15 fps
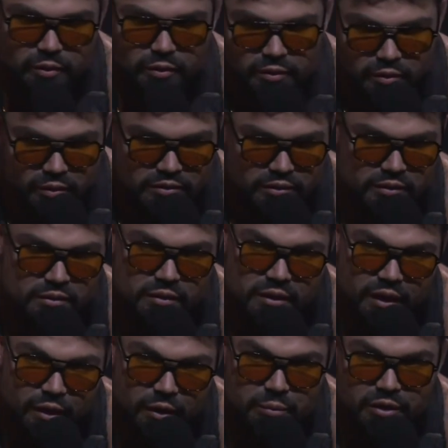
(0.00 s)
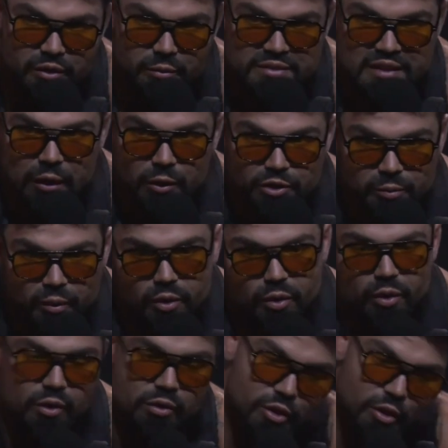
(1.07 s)
to y, grają jedną całość,
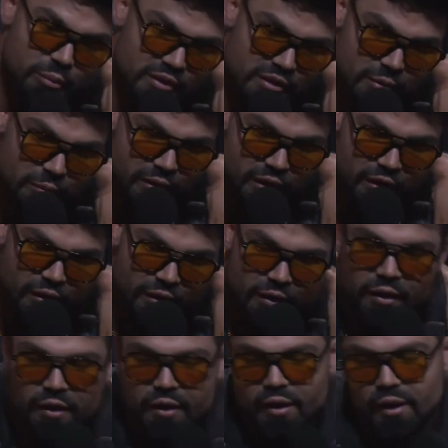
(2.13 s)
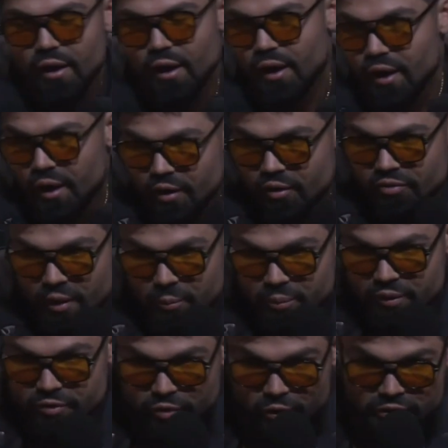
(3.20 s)
bo on robi dymy, a
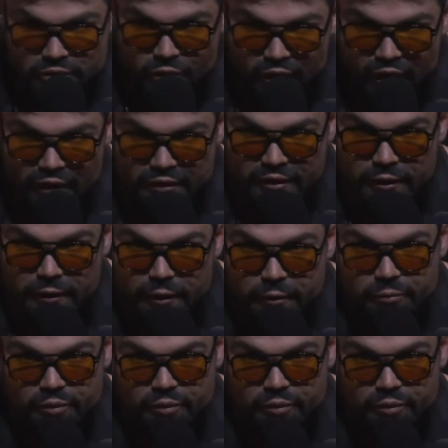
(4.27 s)
wampir wchodzi do klatki, nie?